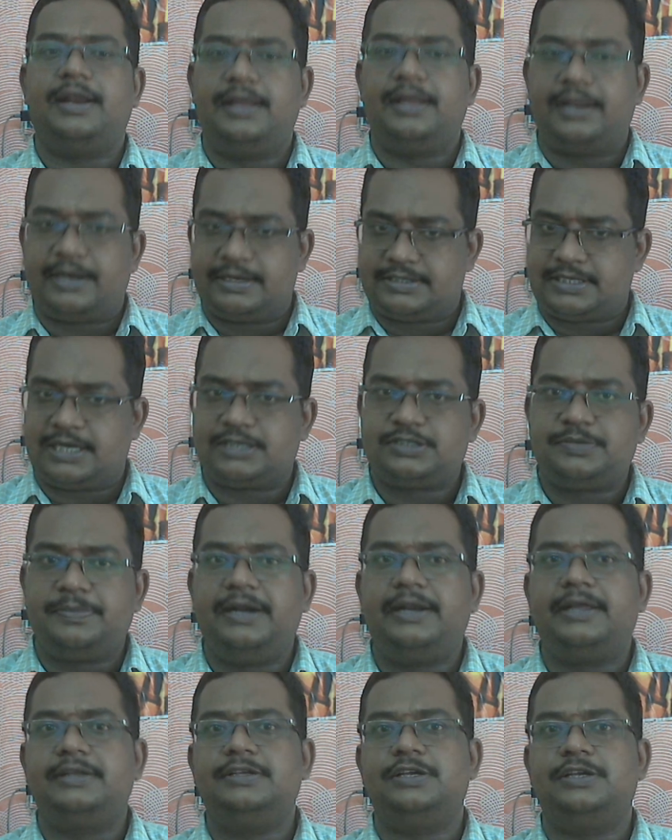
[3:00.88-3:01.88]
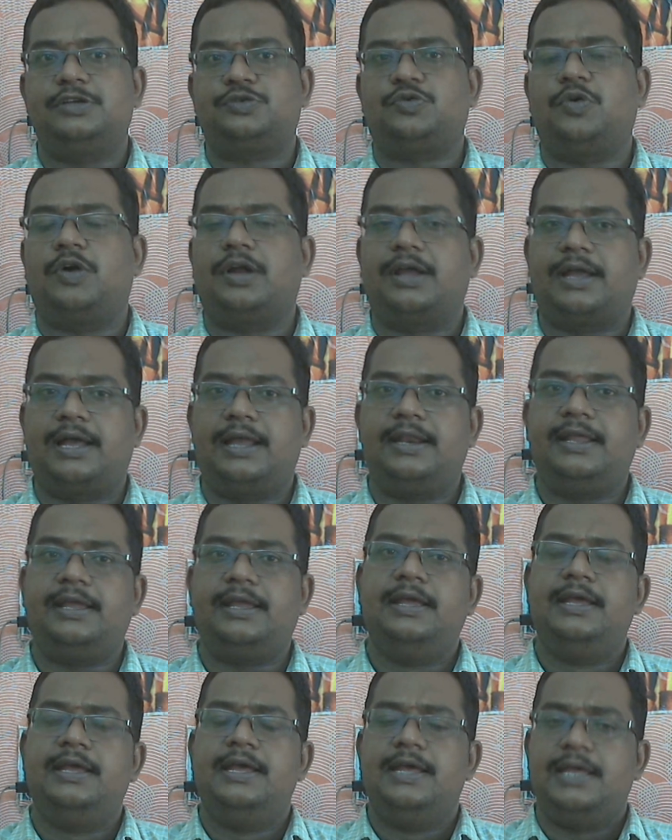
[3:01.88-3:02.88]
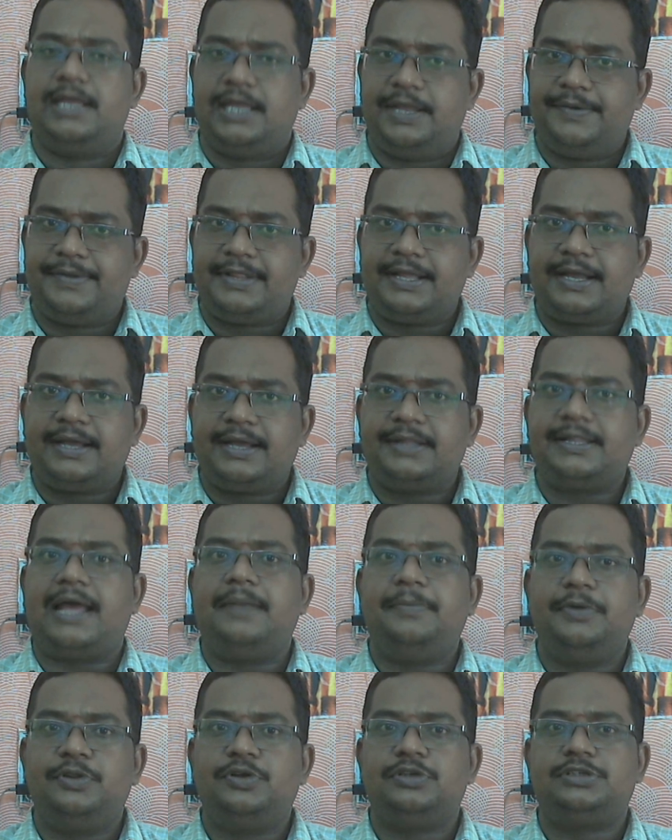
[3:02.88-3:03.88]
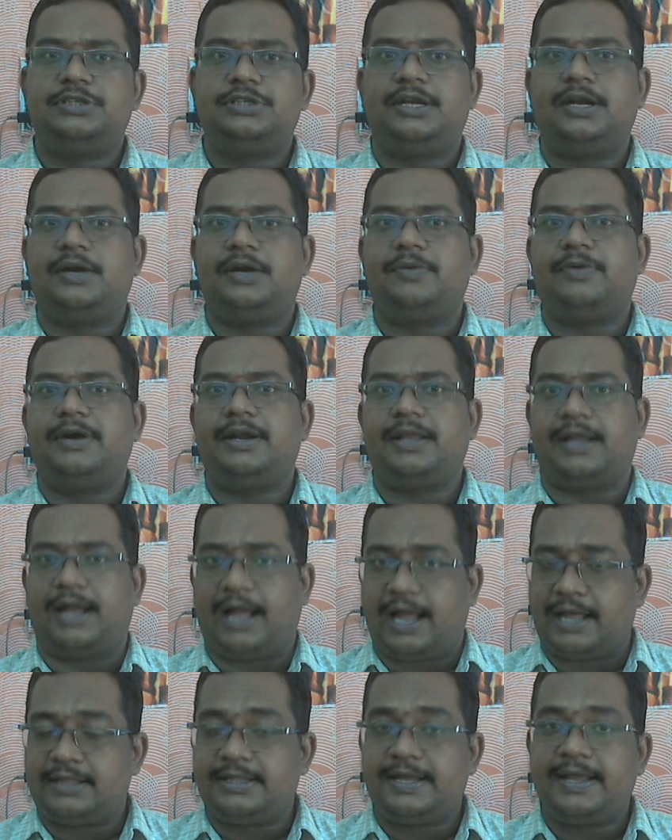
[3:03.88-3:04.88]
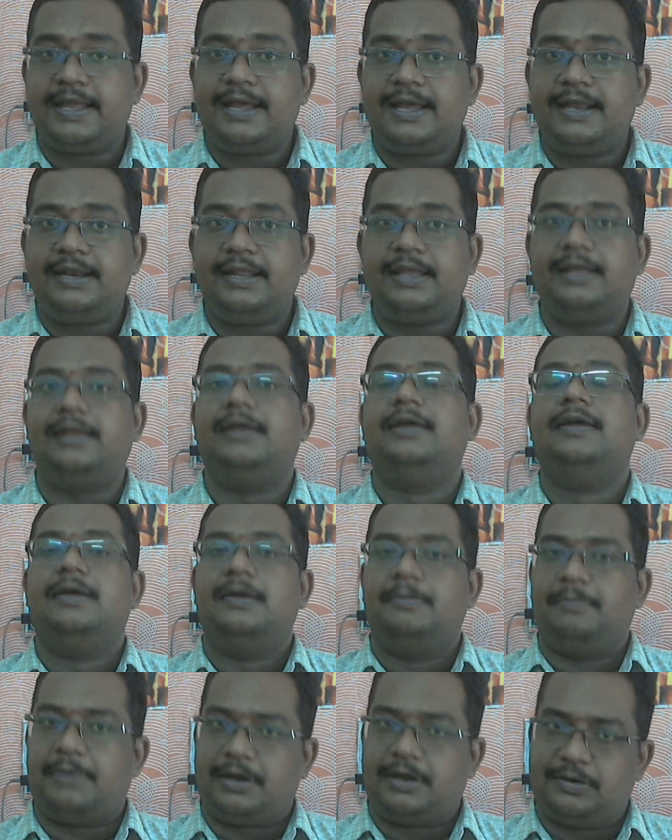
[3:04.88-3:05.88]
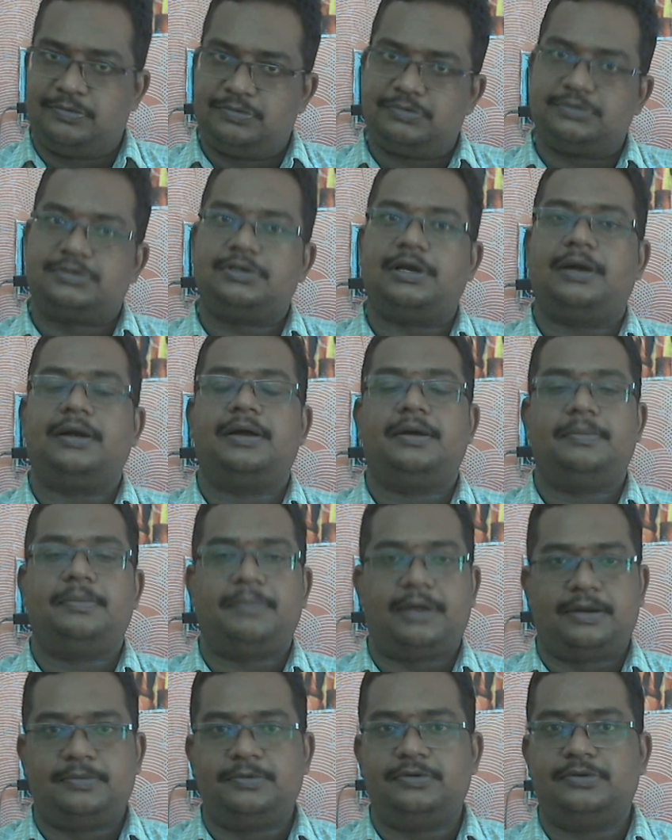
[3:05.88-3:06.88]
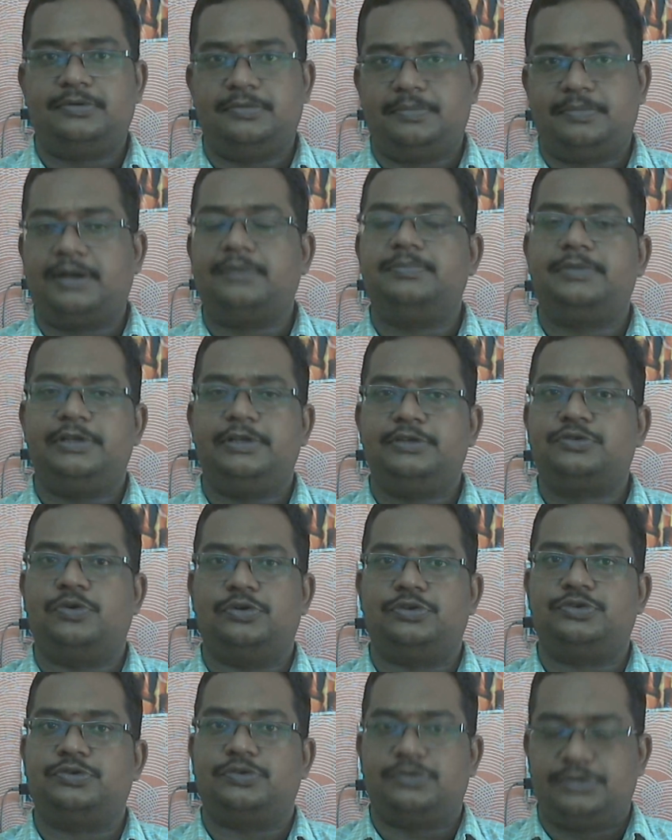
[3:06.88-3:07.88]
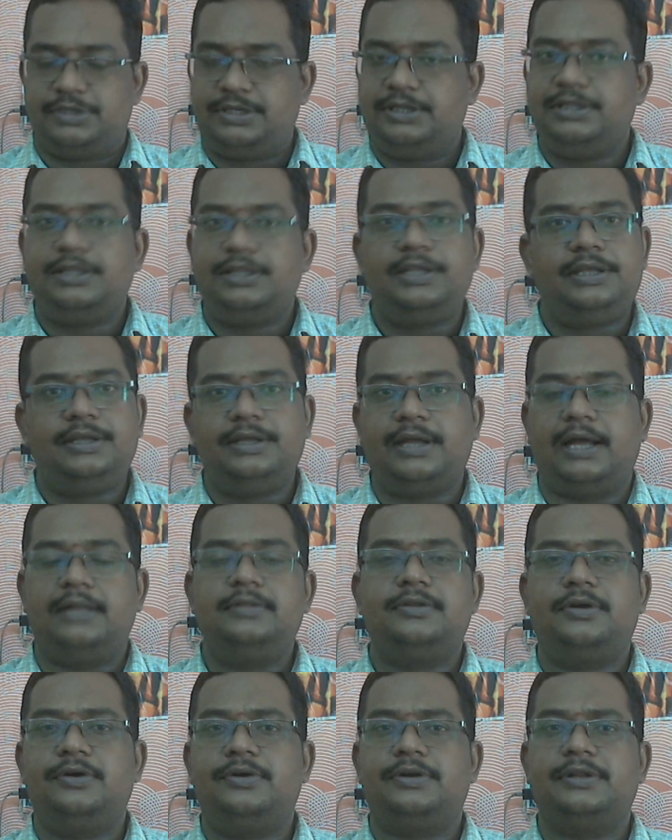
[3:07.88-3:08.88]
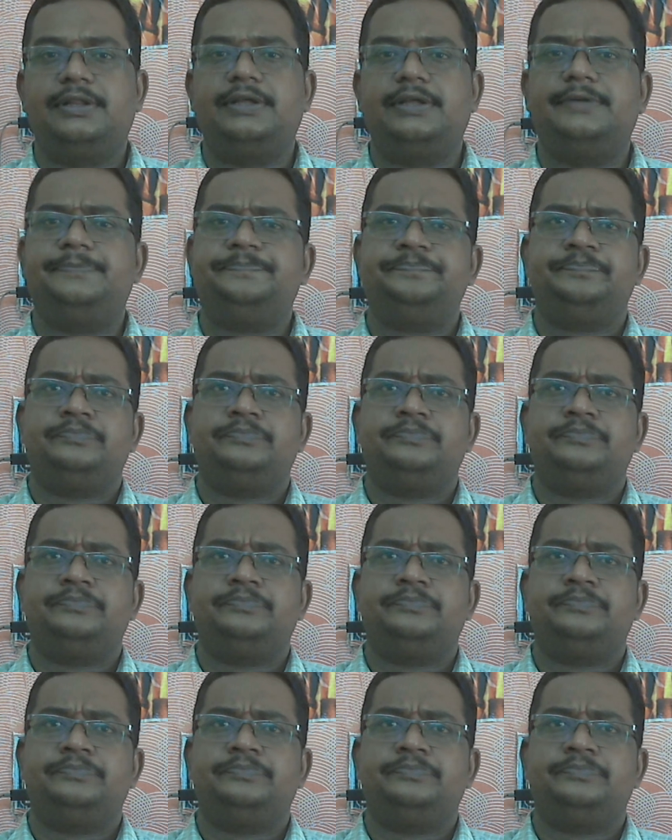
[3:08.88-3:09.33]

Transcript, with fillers: కానీ రిసార్ట్స్ మెయింటైన్ చేసుకోవడం కానీ ఈ విధంగా దాని మీద వచ్చేటటువంటి ఆదాయాన్ని మనం మనము మనం తీసుకోవచ్చు ఇది అందులో ఉంది